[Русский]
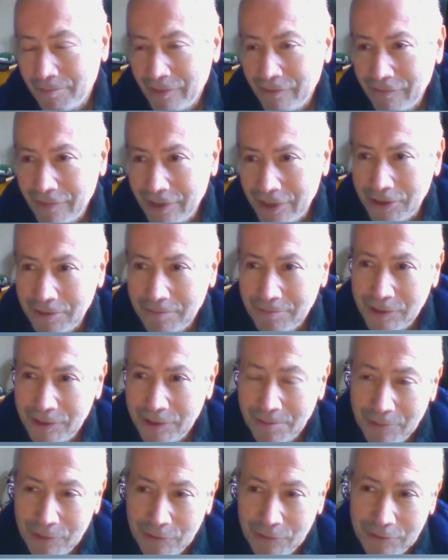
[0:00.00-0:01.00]
и вашим
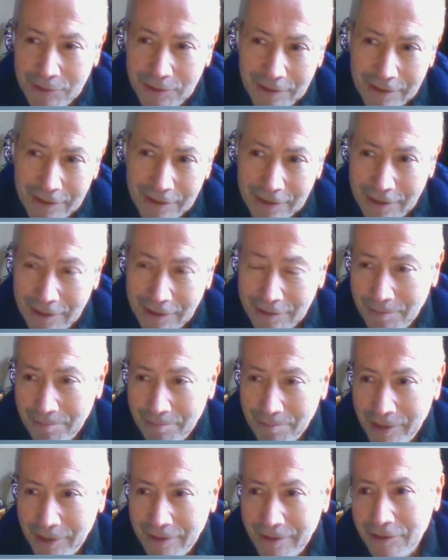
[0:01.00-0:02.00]
соблюсти какие-то
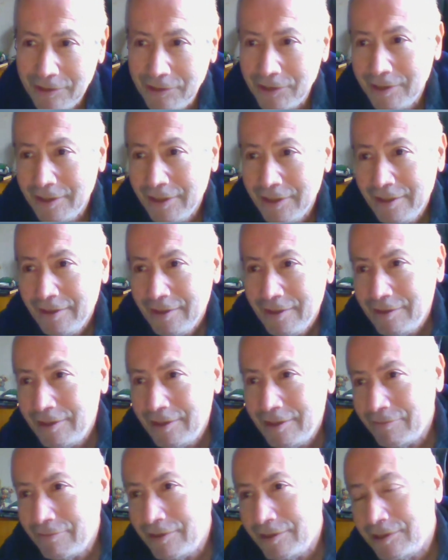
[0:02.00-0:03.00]
приличия.
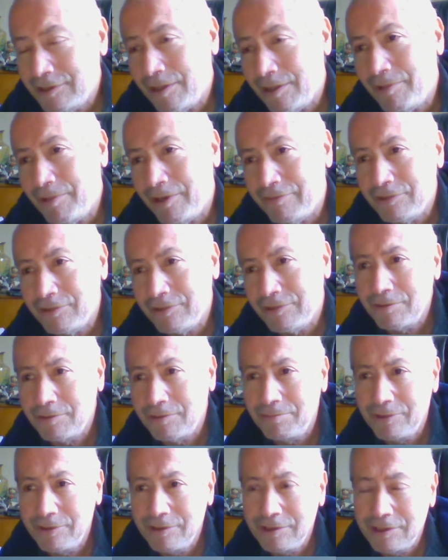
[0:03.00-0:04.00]
Довольно забавно, что
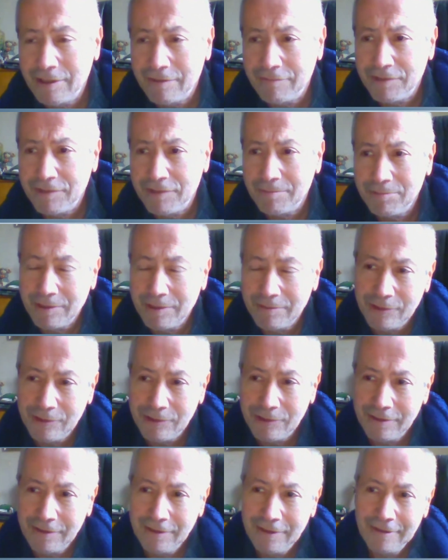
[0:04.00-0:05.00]
будет завтра, потому
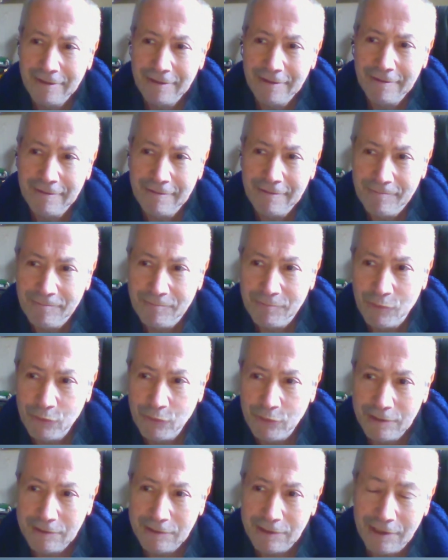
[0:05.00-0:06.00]
что
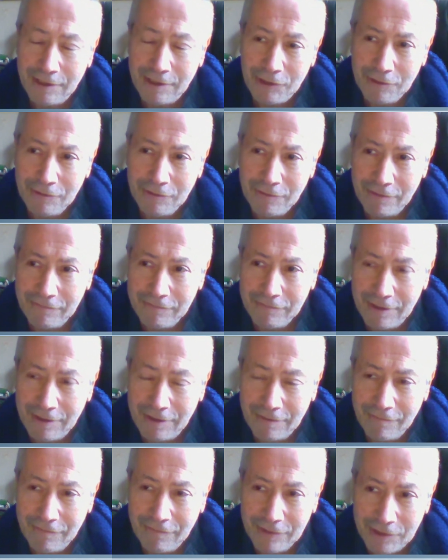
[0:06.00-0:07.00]
путинские чиновники
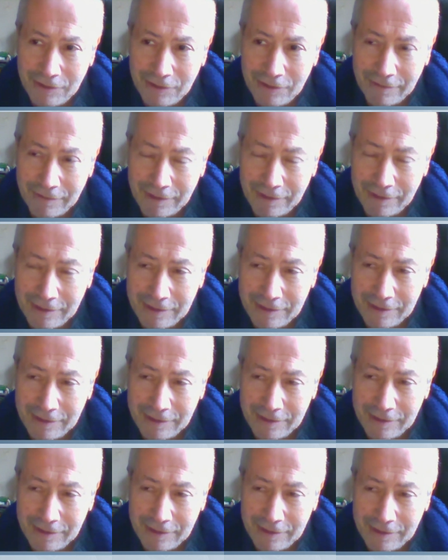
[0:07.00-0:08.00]
высшего
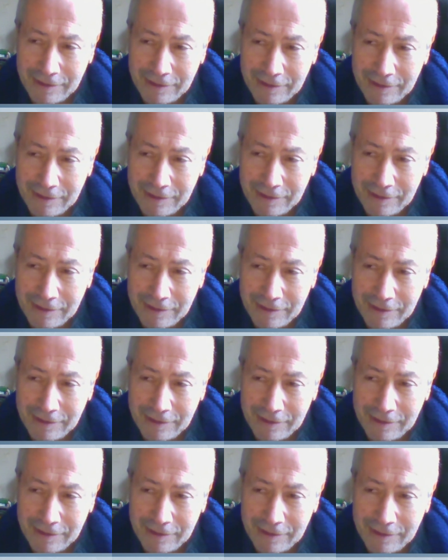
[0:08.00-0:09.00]
разряда,
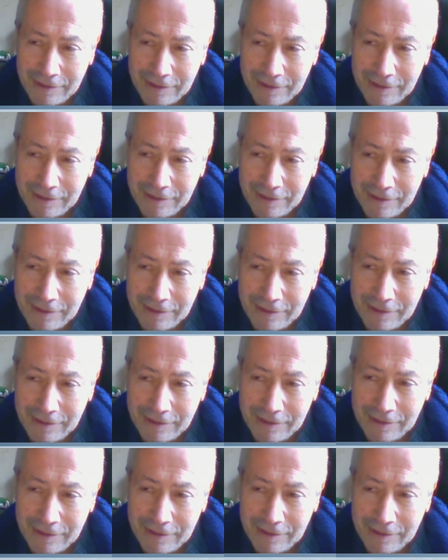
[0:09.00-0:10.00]
ну там, допустим,
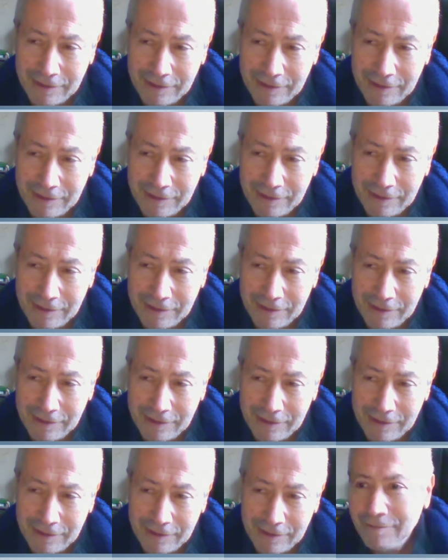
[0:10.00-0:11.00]
Володин,
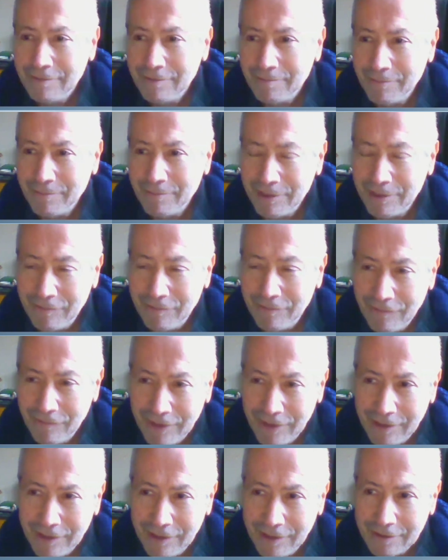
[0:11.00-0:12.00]

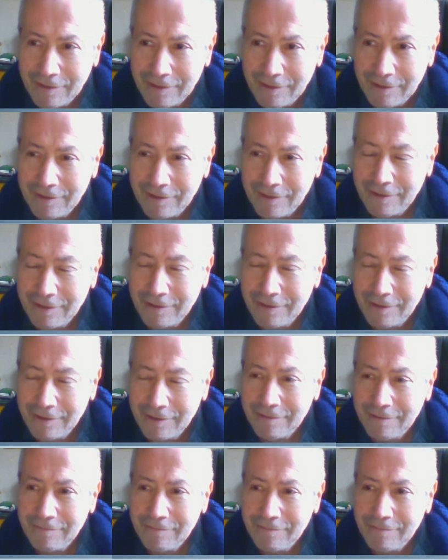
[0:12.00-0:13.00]
Матвиенко,
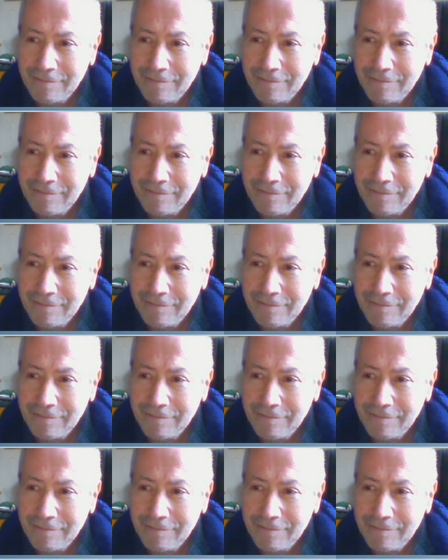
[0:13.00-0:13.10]
Лавров,